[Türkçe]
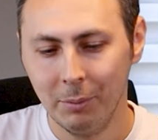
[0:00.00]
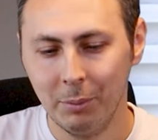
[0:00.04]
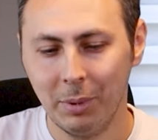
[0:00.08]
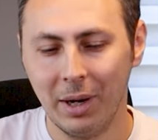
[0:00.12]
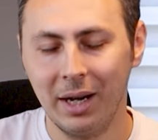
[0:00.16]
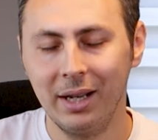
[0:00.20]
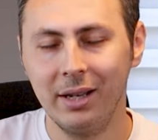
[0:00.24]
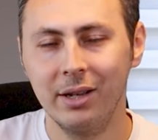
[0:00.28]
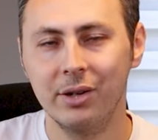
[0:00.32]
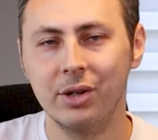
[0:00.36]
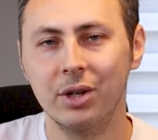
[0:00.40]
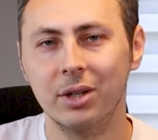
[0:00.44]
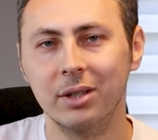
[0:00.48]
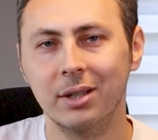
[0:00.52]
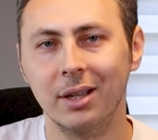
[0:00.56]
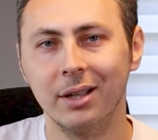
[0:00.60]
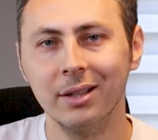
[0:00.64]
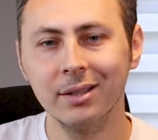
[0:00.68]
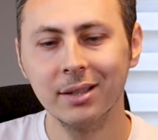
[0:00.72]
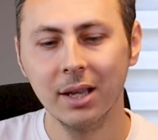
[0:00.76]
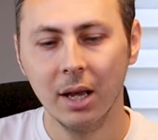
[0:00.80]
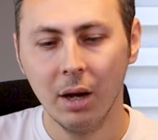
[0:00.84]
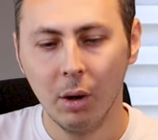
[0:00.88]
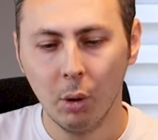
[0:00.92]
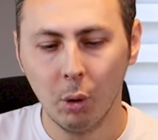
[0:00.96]

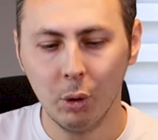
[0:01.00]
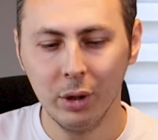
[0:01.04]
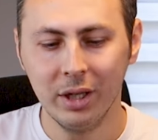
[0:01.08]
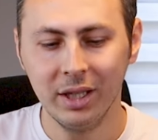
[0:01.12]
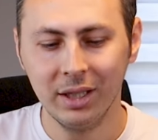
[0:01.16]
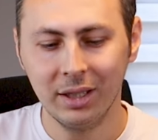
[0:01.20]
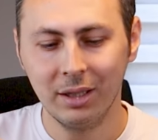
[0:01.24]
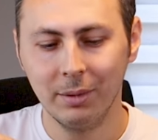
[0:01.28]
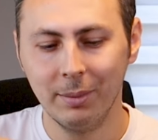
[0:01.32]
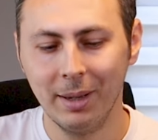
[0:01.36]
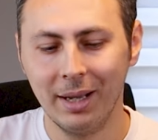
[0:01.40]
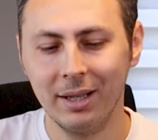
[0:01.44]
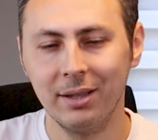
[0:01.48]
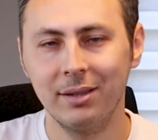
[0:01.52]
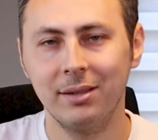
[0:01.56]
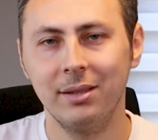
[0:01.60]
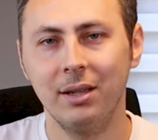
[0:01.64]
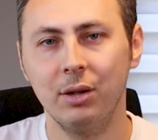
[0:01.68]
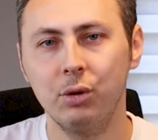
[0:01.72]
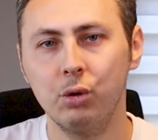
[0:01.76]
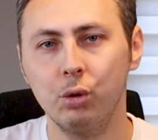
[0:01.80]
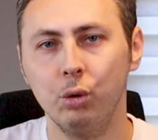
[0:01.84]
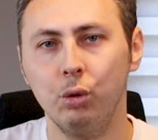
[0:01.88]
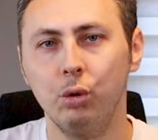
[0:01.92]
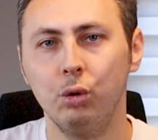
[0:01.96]
paylaşırsanız o linki ben
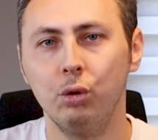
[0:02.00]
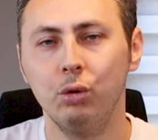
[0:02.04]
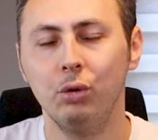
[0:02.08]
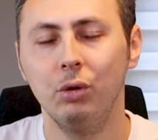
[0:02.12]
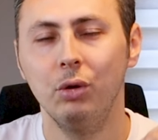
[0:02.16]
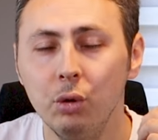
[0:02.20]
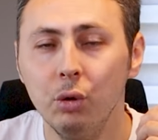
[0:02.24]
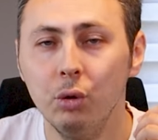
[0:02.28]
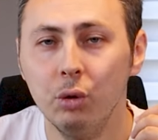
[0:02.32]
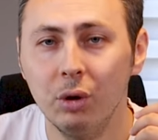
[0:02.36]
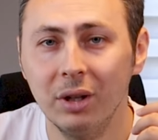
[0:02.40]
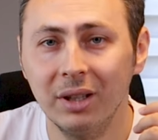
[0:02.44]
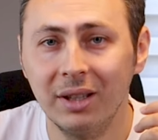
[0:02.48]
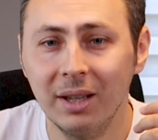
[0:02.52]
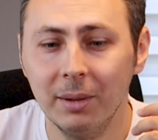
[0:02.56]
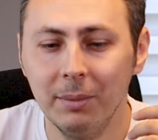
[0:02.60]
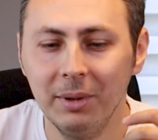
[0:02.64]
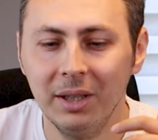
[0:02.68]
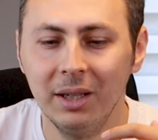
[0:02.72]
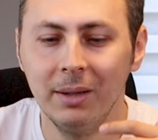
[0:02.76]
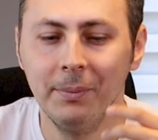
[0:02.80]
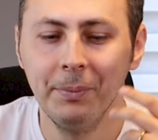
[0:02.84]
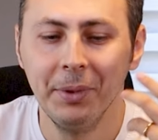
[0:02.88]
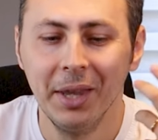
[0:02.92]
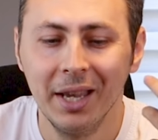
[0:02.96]
size şu ürünü
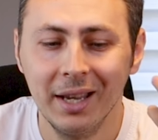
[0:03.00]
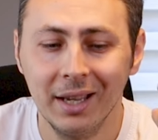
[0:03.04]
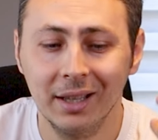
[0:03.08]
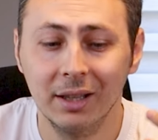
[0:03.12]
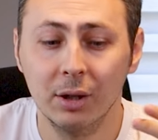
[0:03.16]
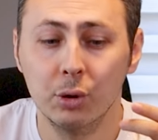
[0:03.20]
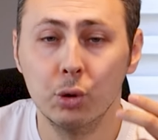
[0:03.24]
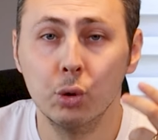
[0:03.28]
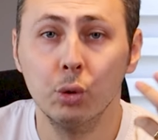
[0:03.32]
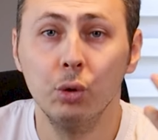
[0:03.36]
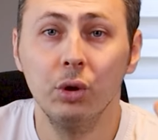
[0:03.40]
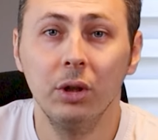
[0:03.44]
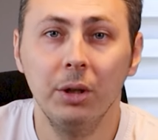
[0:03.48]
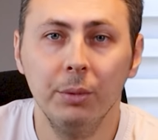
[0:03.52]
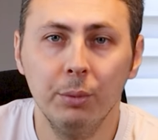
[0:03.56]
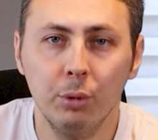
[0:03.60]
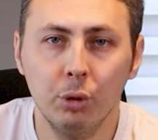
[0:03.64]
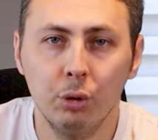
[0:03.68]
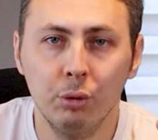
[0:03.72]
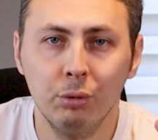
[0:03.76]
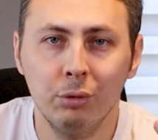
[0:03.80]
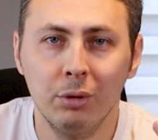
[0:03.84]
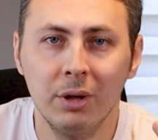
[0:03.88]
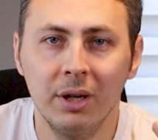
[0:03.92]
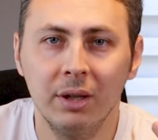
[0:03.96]
üretebilirim ya da şunun gibi
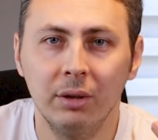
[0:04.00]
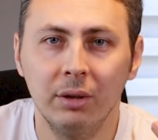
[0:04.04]
ürünü